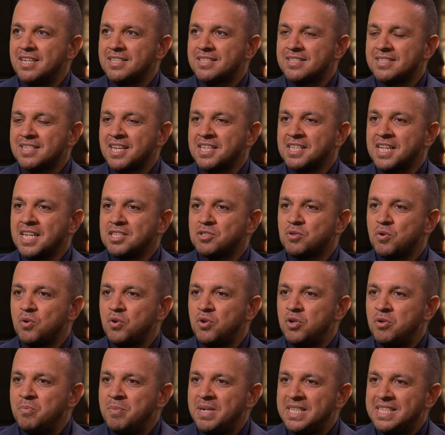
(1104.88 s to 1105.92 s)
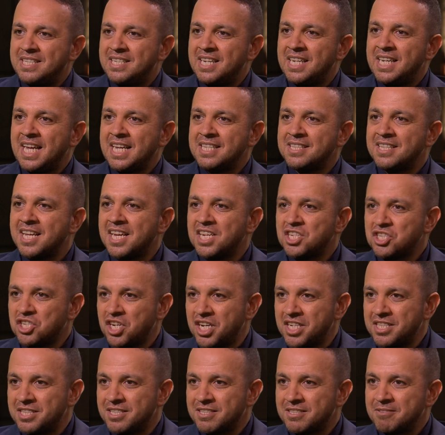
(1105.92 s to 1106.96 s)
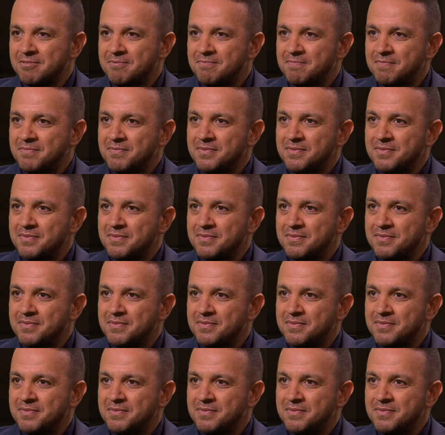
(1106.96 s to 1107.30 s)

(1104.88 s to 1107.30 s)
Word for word: sanat ölüme direnen tek şeydir